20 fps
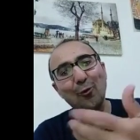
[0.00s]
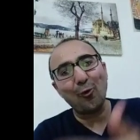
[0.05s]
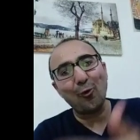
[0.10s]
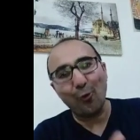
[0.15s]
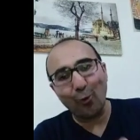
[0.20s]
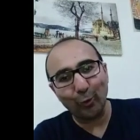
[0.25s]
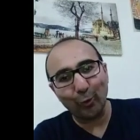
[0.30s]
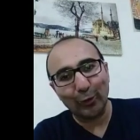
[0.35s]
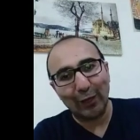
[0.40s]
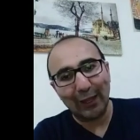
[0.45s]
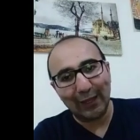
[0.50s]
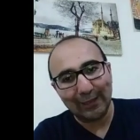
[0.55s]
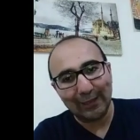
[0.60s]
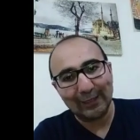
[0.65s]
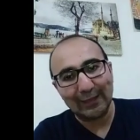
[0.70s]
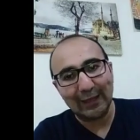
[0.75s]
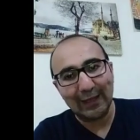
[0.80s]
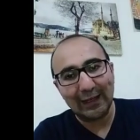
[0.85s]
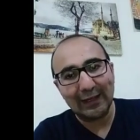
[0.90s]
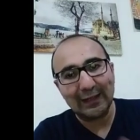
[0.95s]

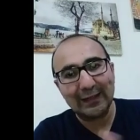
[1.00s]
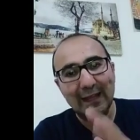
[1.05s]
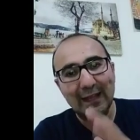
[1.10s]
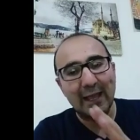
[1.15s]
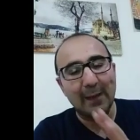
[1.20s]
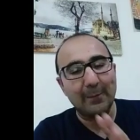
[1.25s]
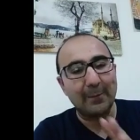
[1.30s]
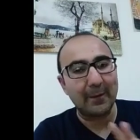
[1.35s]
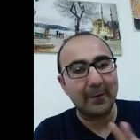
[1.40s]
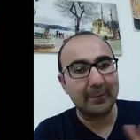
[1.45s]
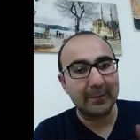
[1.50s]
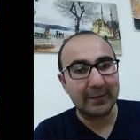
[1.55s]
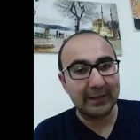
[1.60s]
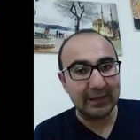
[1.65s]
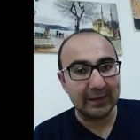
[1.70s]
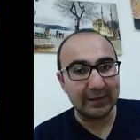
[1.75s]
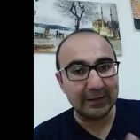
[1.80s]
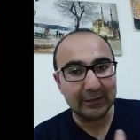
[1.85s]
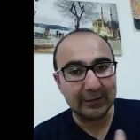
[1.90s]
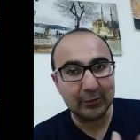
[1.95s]
olanlar ne yapabilir?
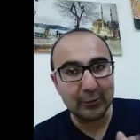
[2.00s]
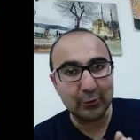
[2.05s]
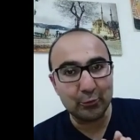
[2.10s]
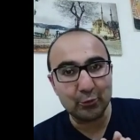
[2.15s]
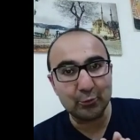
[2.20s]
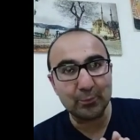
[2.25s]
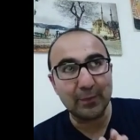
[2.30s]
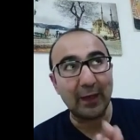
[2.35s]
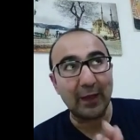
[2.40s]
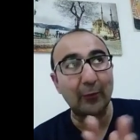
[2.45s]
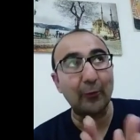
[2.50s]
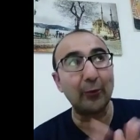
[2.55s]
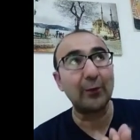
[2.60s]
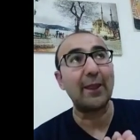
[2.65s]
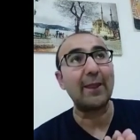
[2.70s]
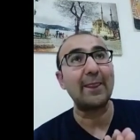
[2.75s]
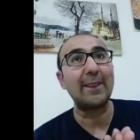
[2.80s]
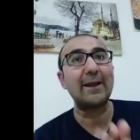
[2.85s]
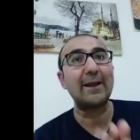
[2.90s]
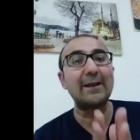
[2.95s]
Hükümdar
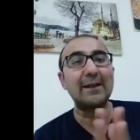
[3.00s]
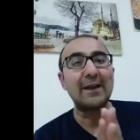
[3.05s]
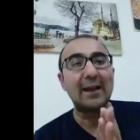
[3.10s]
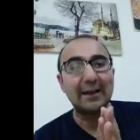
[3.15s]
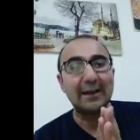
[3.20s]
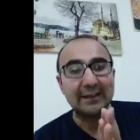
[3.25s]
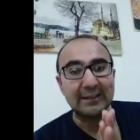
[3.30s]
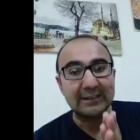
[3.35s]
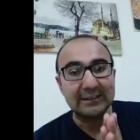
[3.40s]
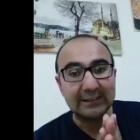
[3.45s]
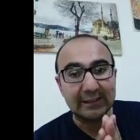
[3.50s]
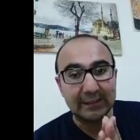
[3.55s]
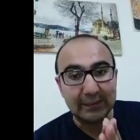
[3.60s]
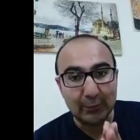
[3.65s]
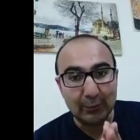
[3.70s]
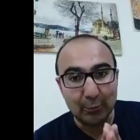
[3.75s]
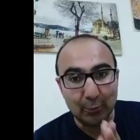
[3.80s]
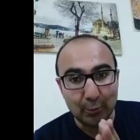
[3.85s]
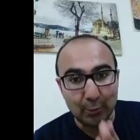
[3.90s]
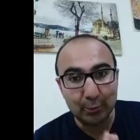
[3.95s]
olanlar kardeşlerini
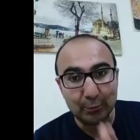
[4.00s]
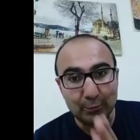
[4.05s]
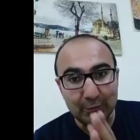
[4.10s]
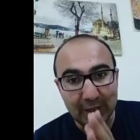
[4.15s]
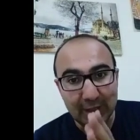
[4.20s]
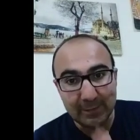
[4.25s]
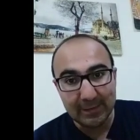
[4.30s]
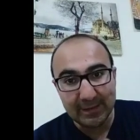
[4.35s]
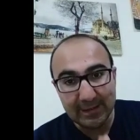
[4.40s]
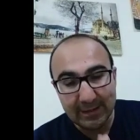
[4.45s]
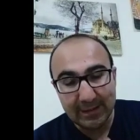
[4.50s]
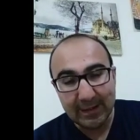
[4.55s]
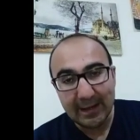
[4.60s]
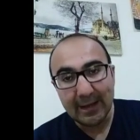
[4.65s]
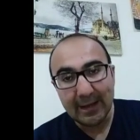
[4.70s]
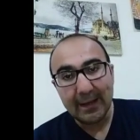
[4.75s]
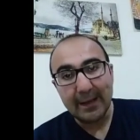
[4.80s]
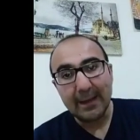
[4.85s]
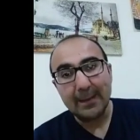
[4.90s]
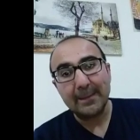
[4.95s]
öldürebilir.
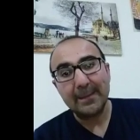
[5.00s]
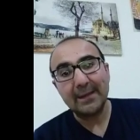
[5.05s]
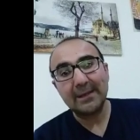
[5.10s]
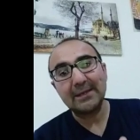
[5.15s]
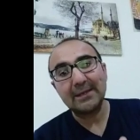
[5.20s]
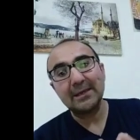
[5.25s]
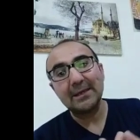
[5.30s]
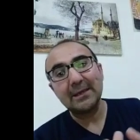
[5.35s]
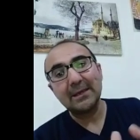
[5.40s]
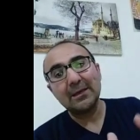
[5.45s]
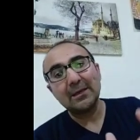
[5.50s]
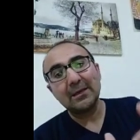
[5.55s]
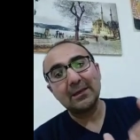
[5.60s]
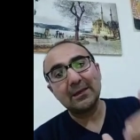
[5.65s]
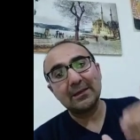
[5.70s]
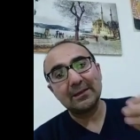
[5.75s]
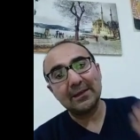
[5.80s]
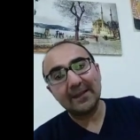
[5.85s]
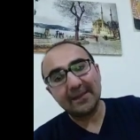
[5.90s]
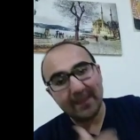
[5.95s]
Peki
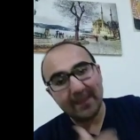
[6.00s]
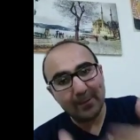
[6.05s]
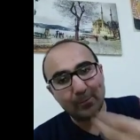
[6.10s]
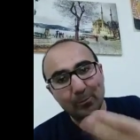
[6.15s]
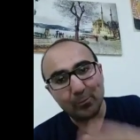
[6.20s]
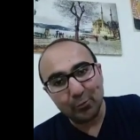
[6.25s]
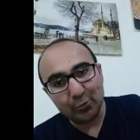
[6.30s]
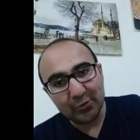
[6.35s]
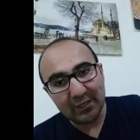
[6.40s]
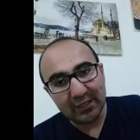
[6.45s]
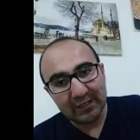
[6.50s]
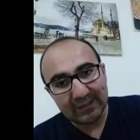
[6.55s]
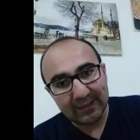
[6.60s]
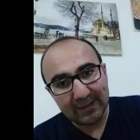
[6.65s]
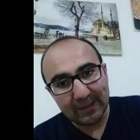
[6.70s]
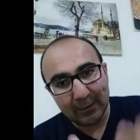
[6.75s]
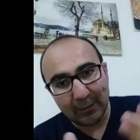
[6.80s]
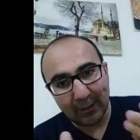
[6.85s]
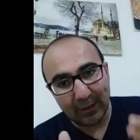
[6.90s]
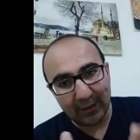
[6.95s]
e, neden bu
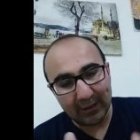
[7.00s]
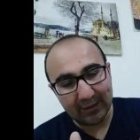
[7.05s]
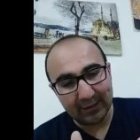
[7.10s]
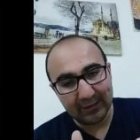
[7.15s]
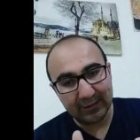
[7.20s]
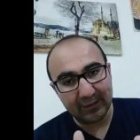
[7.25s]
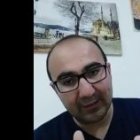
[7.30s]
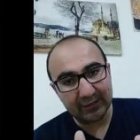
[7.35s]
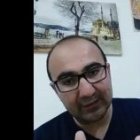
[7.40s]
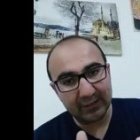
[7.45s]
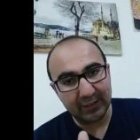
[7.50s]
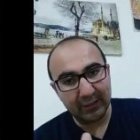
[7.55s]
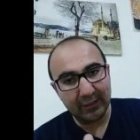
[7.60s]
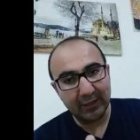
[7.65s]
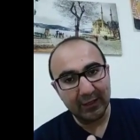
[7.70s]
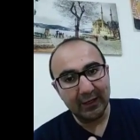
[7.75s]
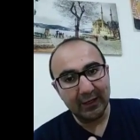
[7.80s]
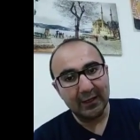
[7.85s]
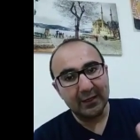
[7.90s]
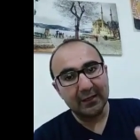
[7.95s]
getiriliyor arkadaşlar?
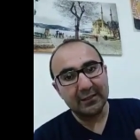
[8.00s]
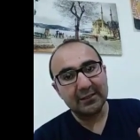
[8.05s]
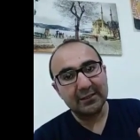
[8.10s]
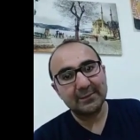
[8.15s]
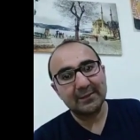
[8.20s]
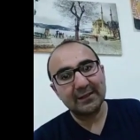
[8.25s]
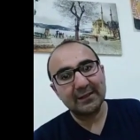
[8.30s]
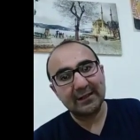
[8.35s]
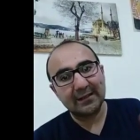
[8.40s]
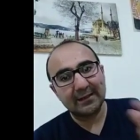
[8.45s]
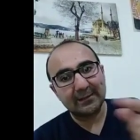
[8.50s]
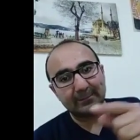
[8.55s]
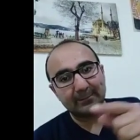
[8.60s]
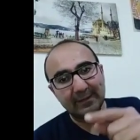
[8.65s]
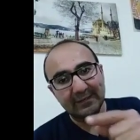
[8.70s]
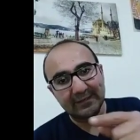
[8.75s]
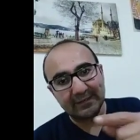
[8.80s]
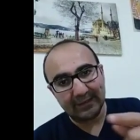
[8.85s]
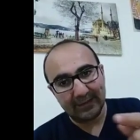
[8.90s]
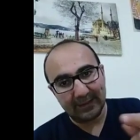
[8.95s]
Şimdi
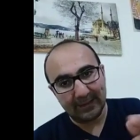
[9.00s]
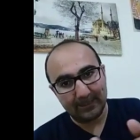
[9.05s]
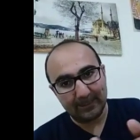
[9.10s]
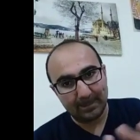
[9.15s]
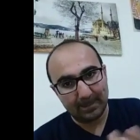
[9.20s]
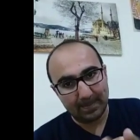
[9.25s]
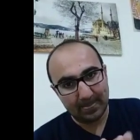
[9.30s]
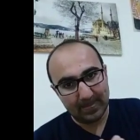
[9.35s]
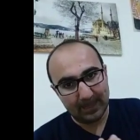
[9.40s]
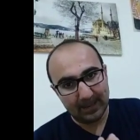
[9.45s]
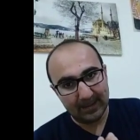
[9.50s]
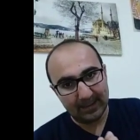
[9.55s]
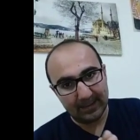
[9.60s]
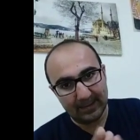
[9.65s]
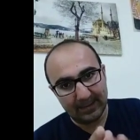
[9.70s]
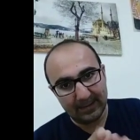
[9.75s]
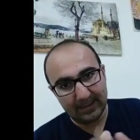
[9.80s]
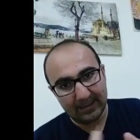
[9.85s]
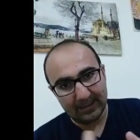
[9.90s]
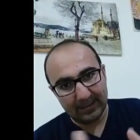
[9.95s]
mesela
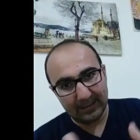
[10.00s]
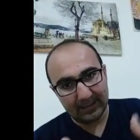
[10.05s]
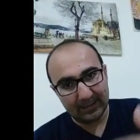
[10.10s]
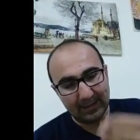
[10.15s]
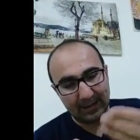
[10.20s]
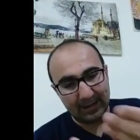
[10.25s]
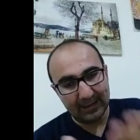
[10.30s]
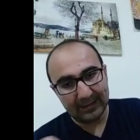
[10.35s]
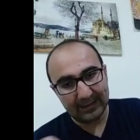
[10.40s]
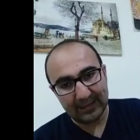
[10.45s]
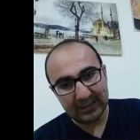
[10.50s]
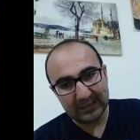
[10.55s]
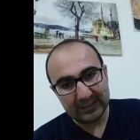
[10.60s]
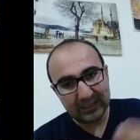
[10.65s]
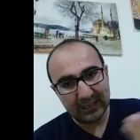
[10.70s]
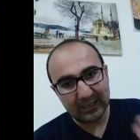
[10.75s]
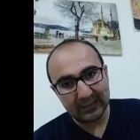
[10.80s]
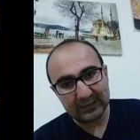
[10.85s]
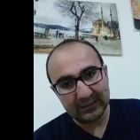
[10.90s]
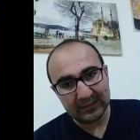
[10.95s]
e, kardeş
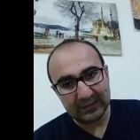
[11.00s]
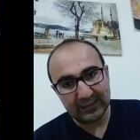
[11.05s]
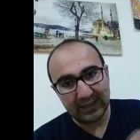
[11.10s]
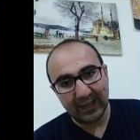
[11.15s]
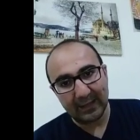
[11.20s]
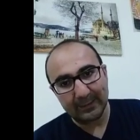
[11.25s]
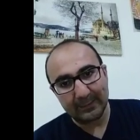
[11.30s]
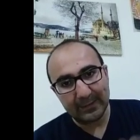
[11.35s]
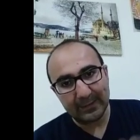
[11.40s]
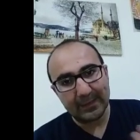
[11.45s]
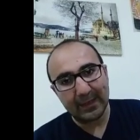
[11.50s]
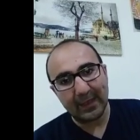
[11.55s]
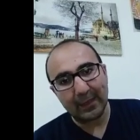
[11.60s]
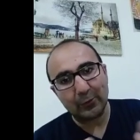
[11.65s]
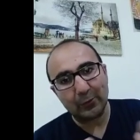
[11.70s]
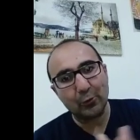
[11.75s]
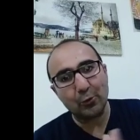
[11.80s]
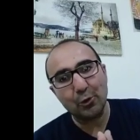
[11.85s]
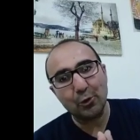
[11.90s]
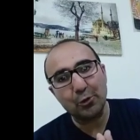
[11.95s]
katli gelmeden
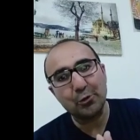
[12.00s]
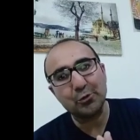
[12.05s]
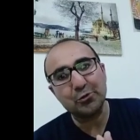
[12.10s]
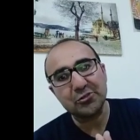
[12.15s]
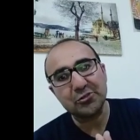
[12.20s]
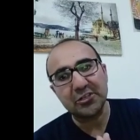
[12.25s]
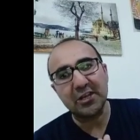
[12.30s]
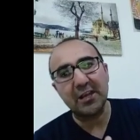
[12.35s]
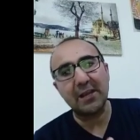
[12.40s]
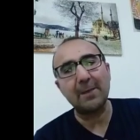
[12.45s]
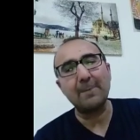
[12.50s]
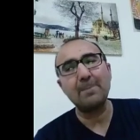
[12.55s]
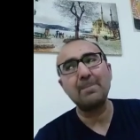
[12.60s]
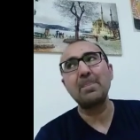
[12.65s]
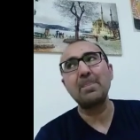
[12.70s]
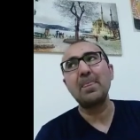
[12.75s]
önce